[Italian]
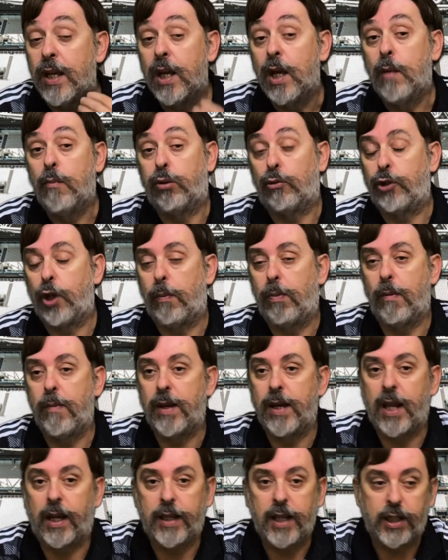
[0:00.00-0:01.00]
Purtroppo
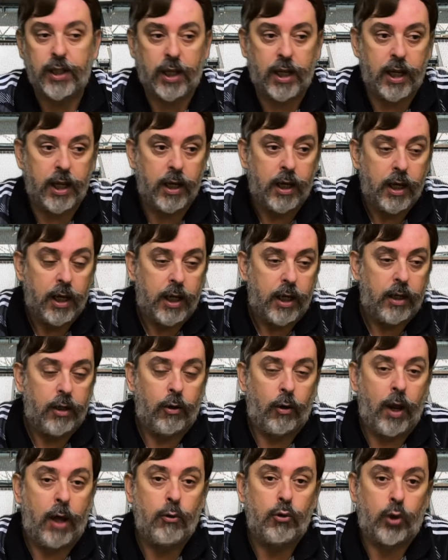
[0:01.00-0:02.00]
Bernardeschi
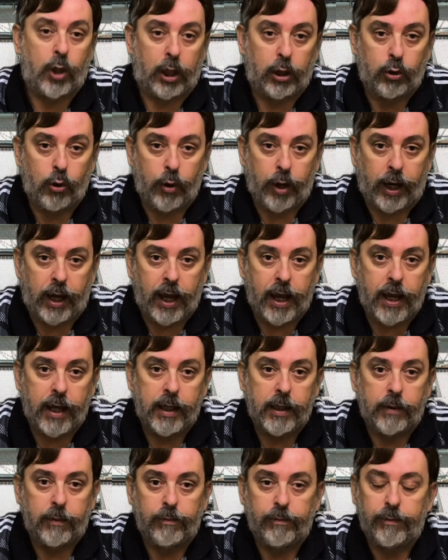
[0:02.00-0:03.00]
non è un giocatore
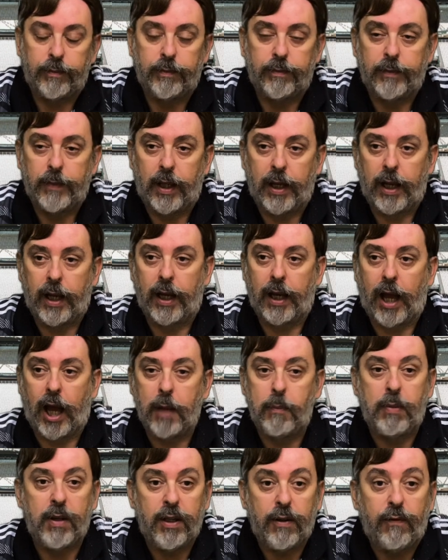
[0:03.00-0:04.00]
che ha i
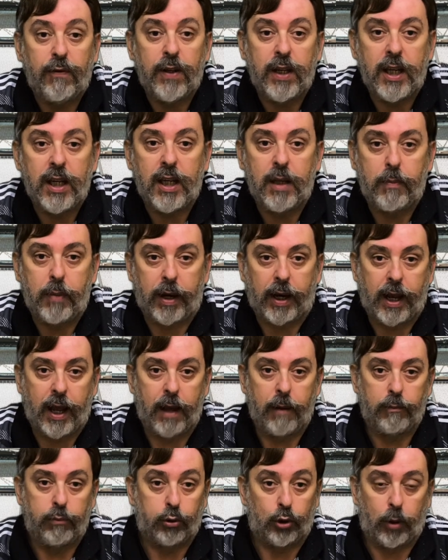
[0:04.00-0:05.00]
piedi fini
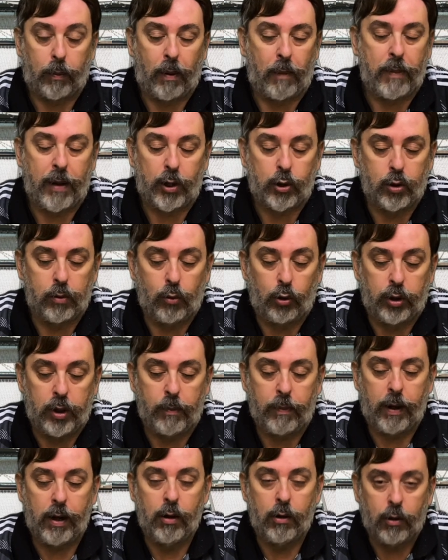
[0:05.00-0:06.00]
perché purtroppo ha perso molti
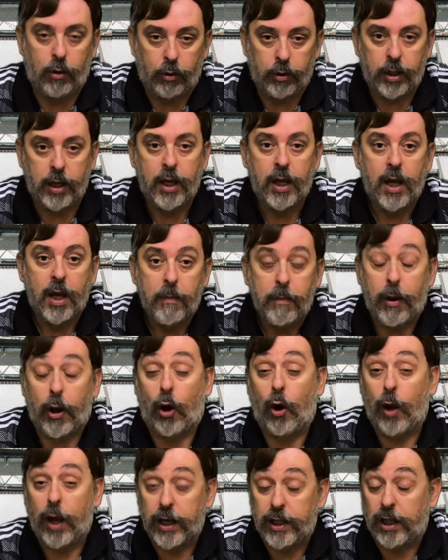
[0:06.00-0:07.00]
palloni,
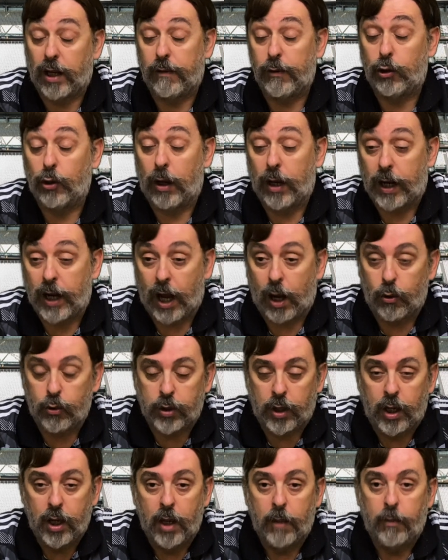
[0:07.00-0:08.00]
però è servito alla causa.
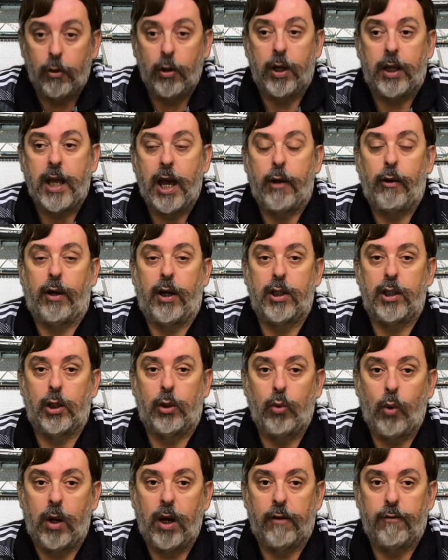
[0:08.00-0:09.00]
Poi è chiaro che se
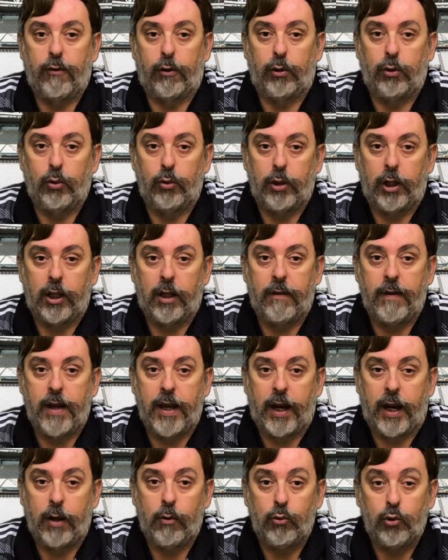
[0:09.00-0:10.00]
tu hai la fortuna di
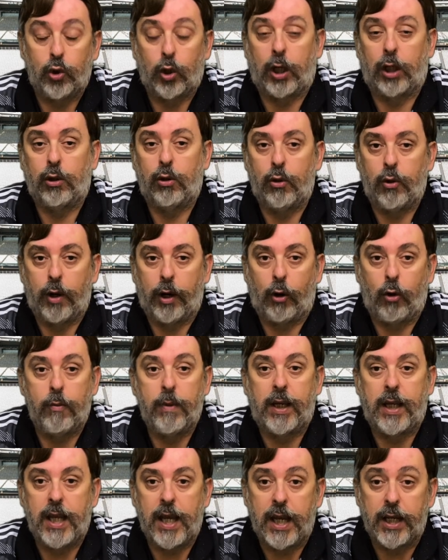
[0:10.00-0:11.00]
avere un giocatore come
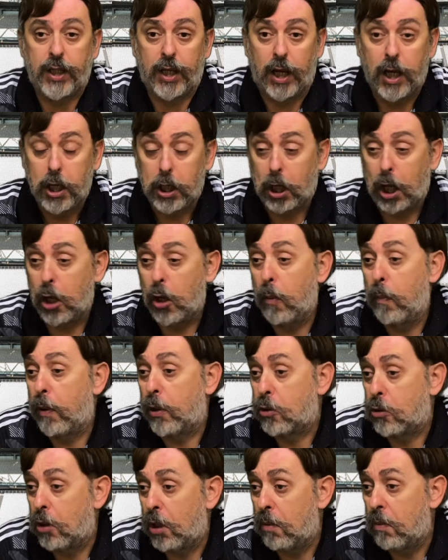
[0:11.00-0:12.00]
Chiesa, che io
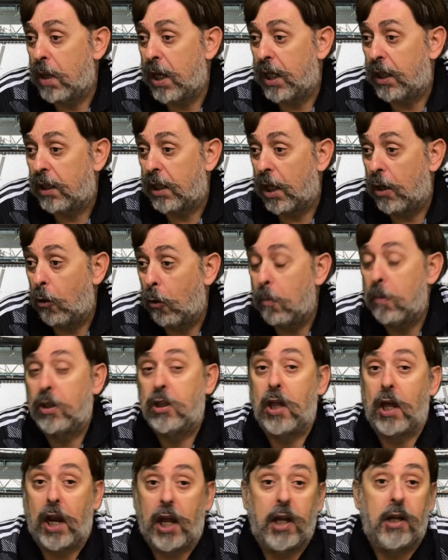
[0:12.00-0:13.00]
personalmente lo
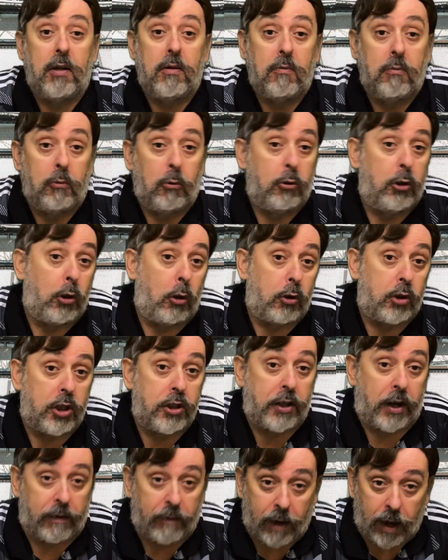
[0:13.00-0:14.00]
metterei, non dico
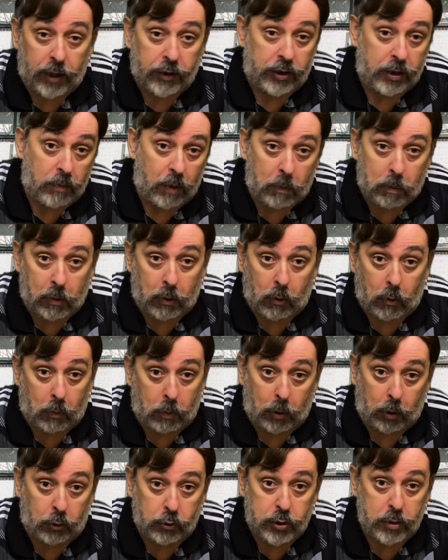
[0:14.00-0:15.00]
centravanti, ma poco,
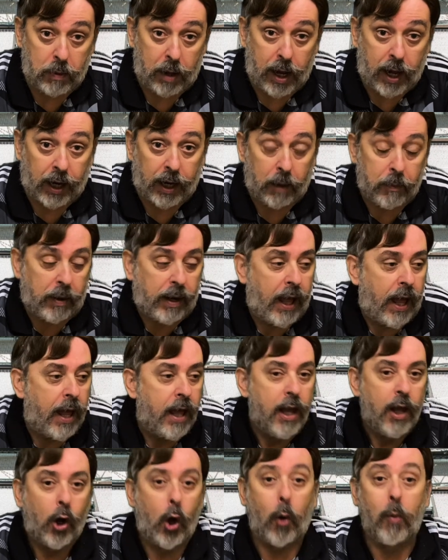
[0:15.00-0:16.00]
poco ci manca, perché
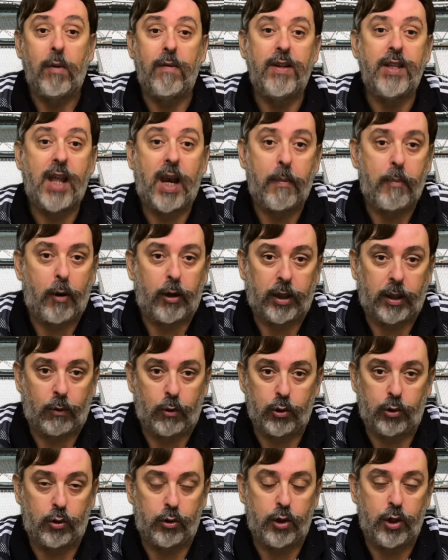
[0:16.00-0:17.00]
come vede la porta
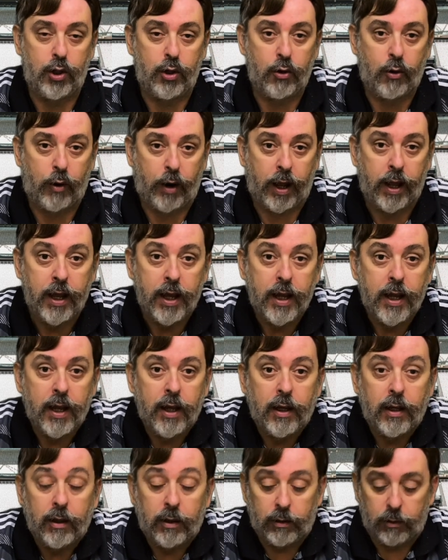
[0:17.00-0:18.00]
questo signore,
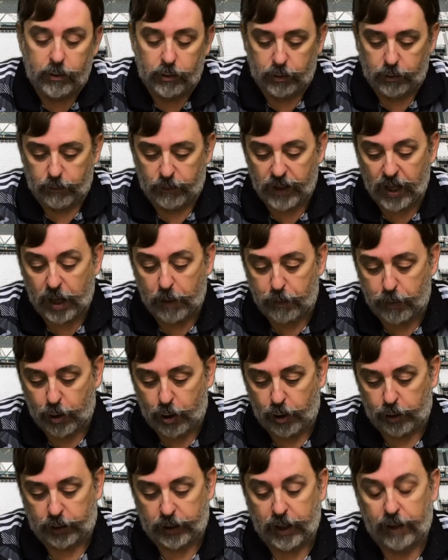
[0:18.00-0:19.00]
vede la
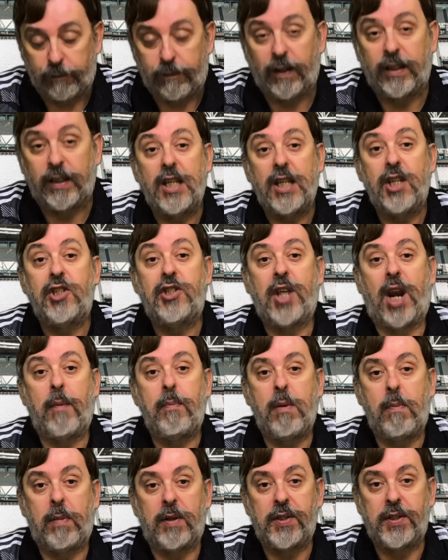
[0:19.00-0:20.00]
porta, fa strappi
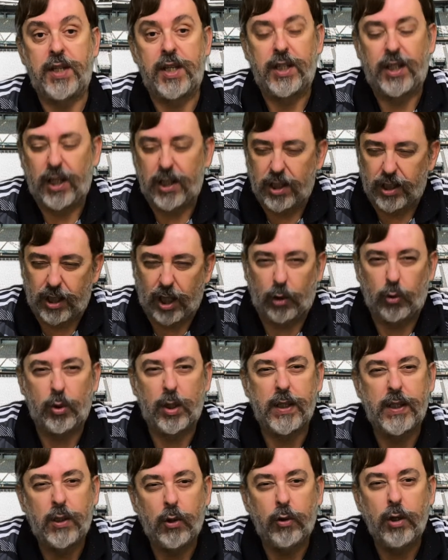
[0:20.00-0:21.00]
pazzeschi. C'è stata
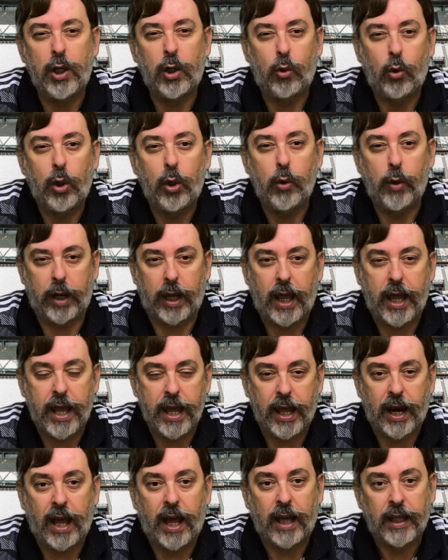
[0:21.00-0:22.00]
un'azione in cui lui
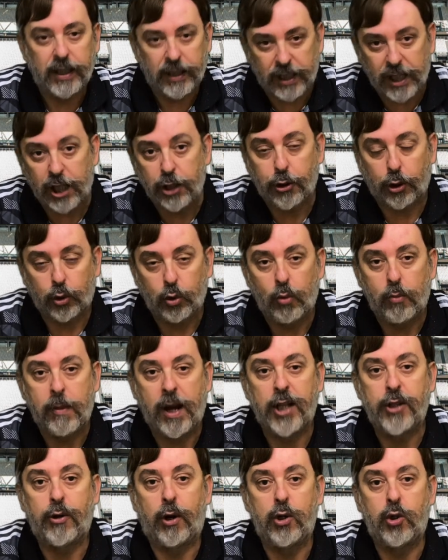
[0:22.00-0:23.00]
era dietro di un
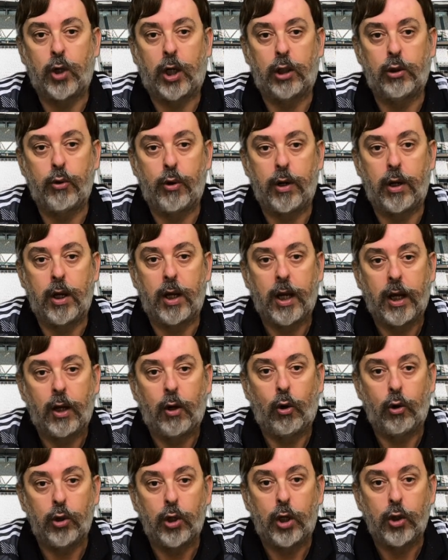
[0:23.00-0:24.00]
metro al giocatore,
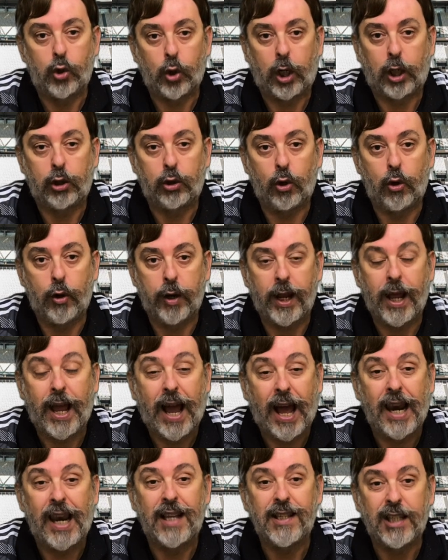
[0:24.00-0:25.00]
giocatore, ha
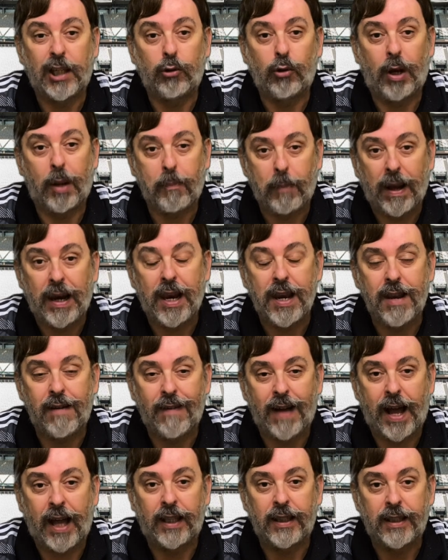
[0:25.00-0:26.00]
lanciato la palla in
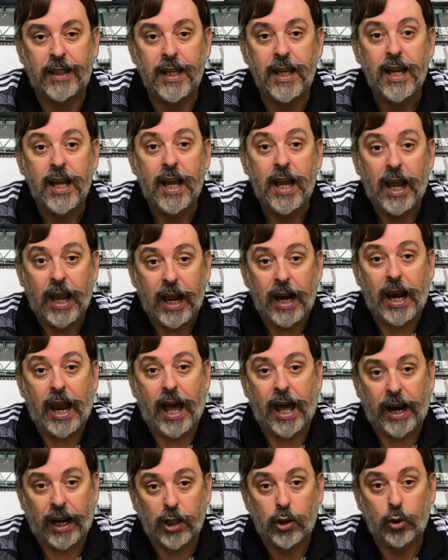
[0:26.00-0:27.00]
avanti, l'ha
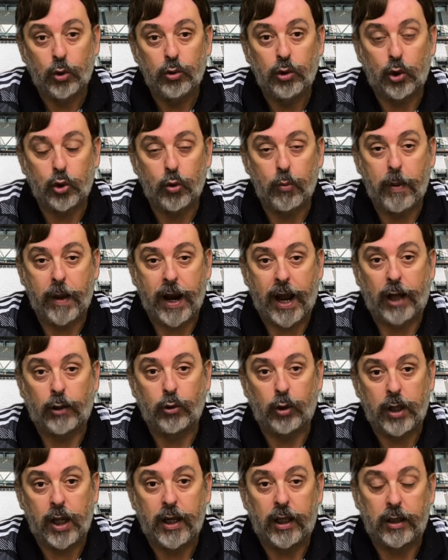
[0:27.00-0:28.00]
raggiunto, superato
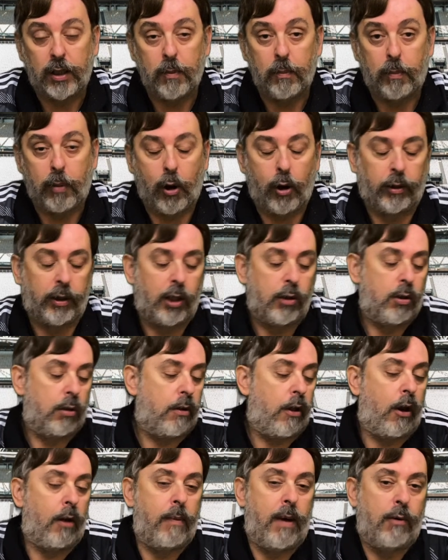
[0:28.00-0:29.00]
ed è andato in porta. Cioè una
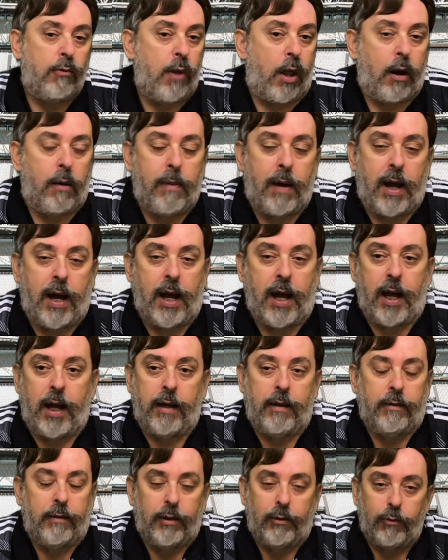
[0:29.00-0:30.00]
roba, una
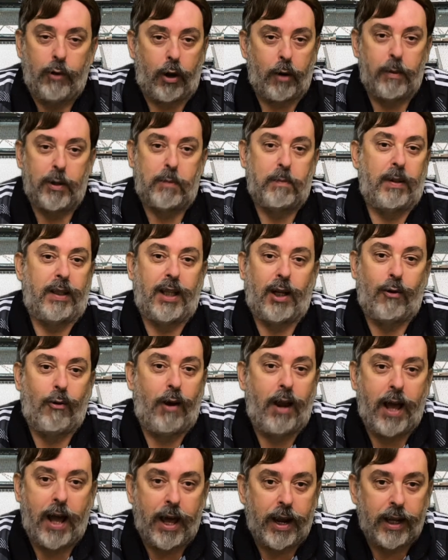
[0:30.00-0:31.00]
roba, una roba
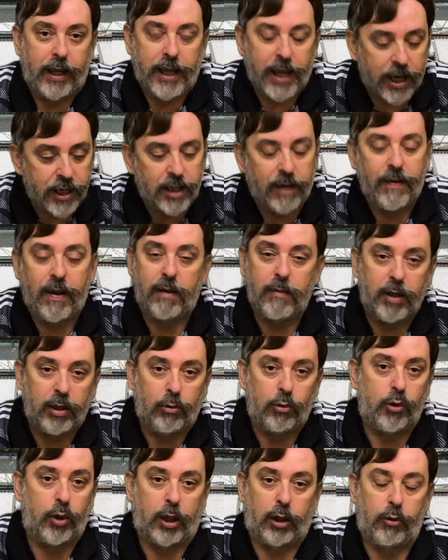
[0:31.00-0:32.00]
spettacolare. Chiesa è veramente
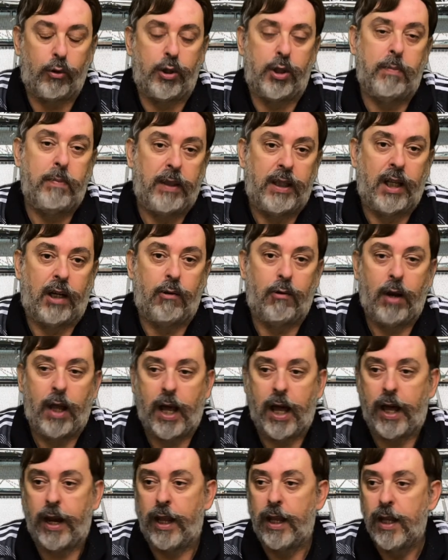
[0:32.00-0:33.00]
un giocatore
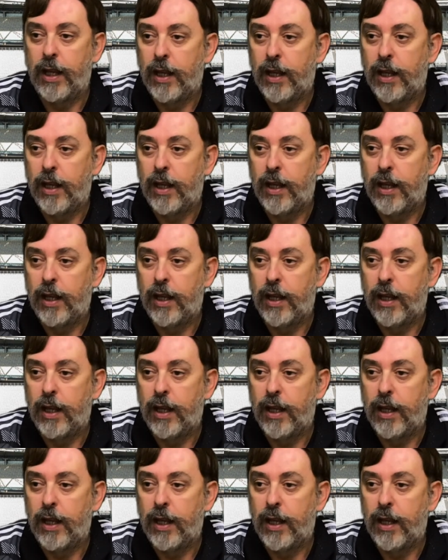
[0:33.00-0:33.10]
spettacolare.